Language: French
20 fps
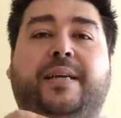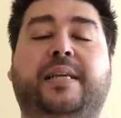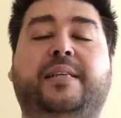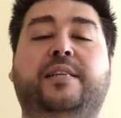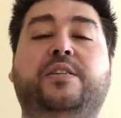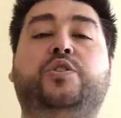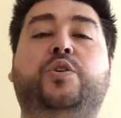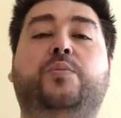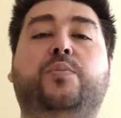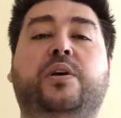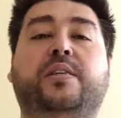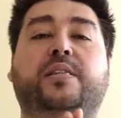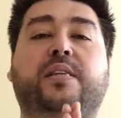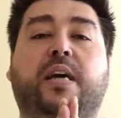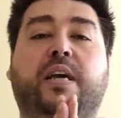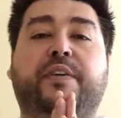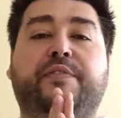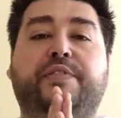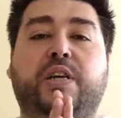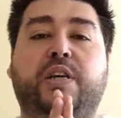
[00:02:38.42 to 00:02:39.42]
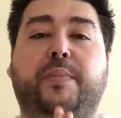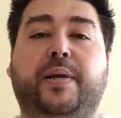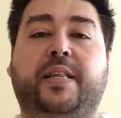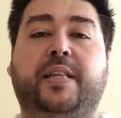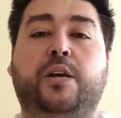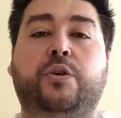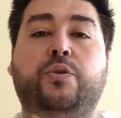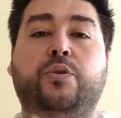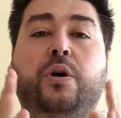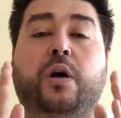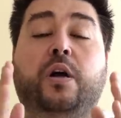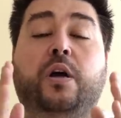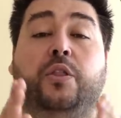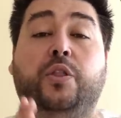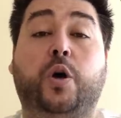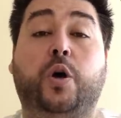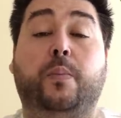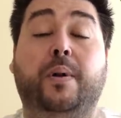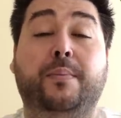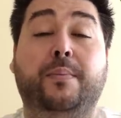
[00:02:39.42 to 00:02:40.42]
Cat in the Box, ça arrive chez Matago,
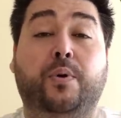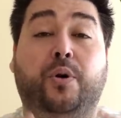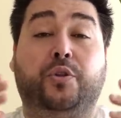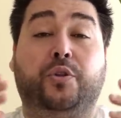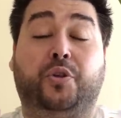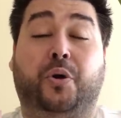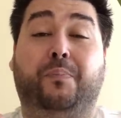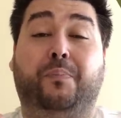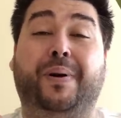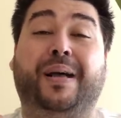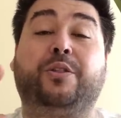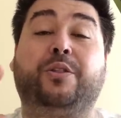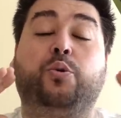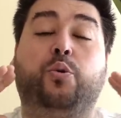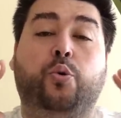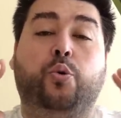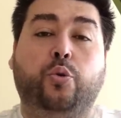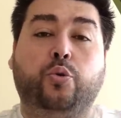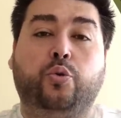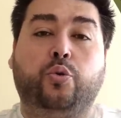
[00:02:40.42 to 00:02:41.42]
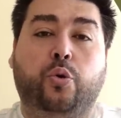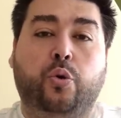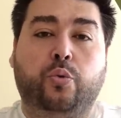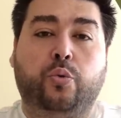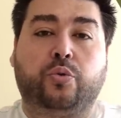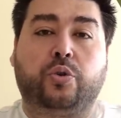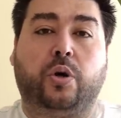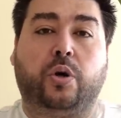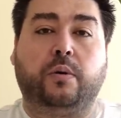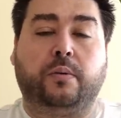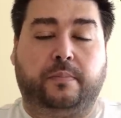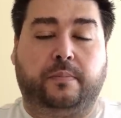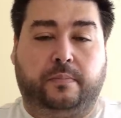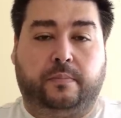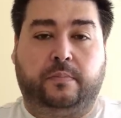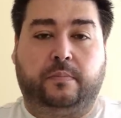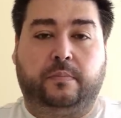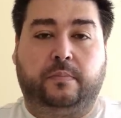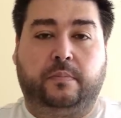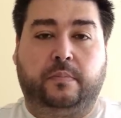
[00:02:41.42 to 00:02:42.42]
normalement, dans pas trop trop longtemps.
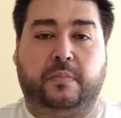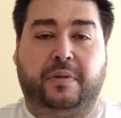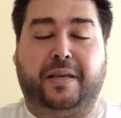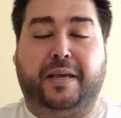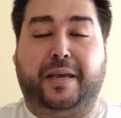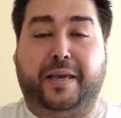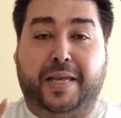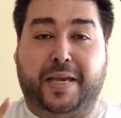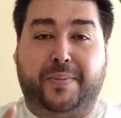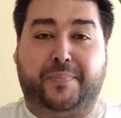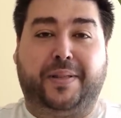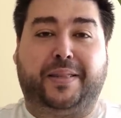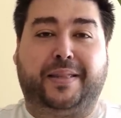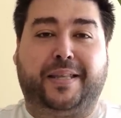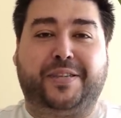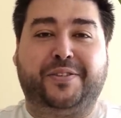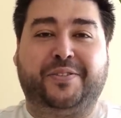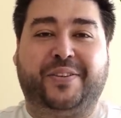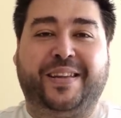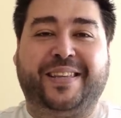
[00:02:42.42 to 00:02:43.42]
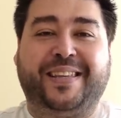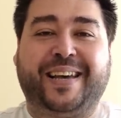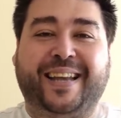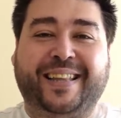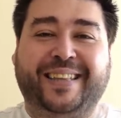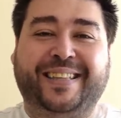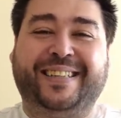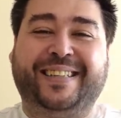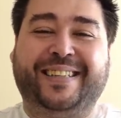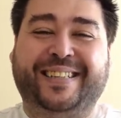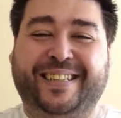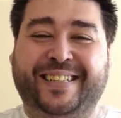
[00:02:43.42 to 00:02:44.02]
Et il n'y a pas de texte sur les cartes.